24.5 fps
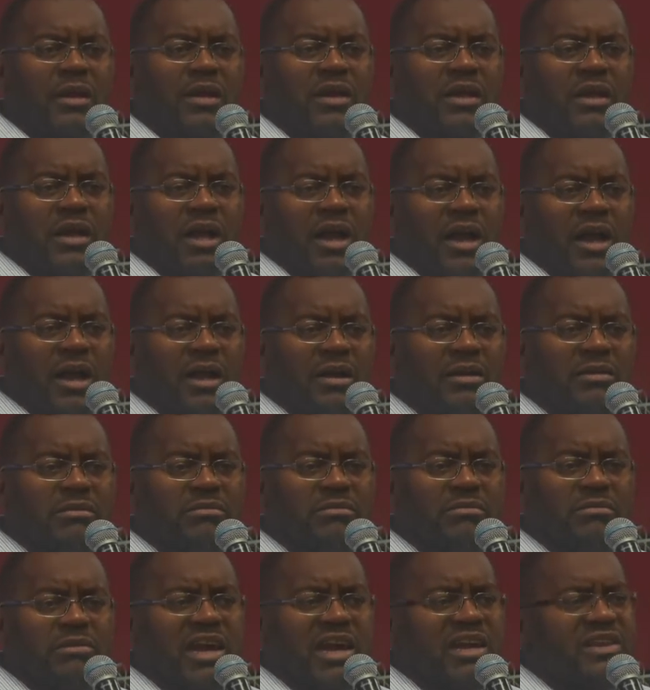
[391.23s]
Hein.
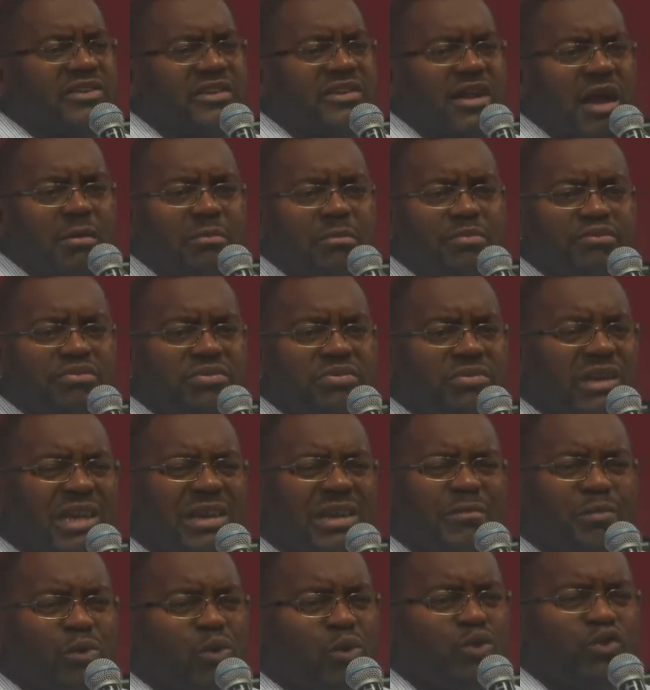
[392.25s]
Par exemple,
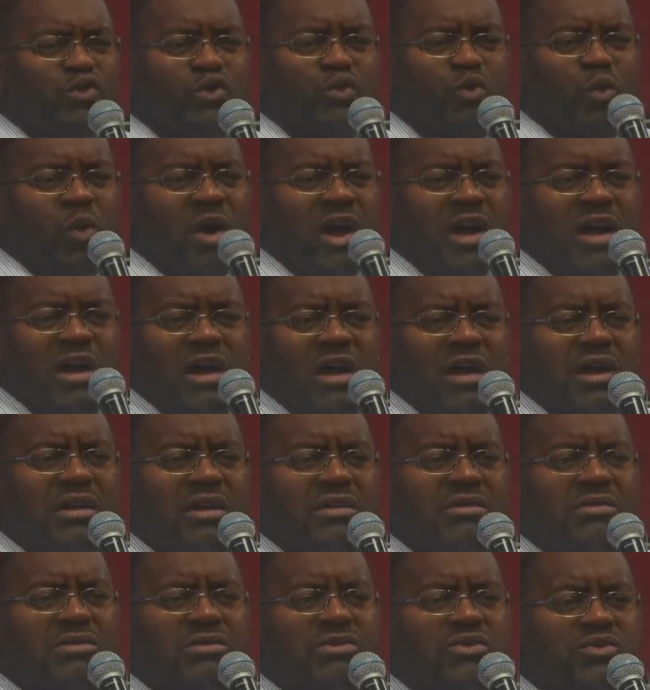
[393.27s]
repose-toi,
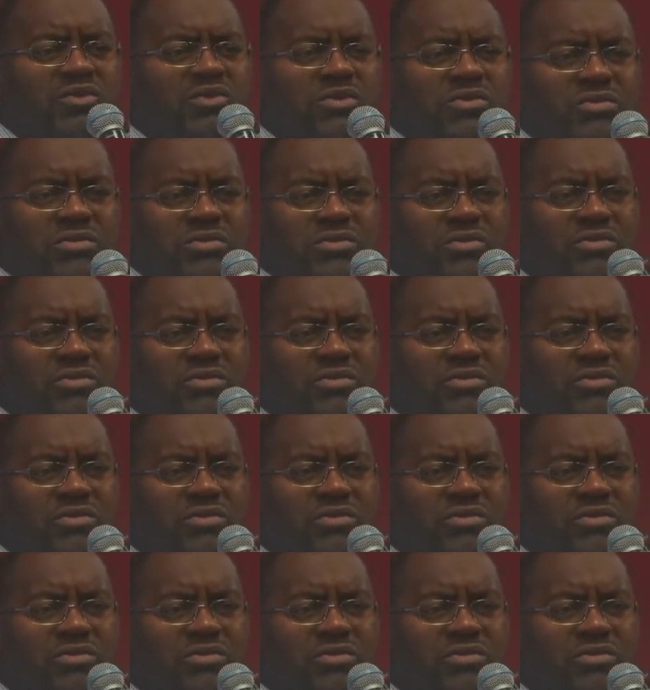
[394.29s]
tu,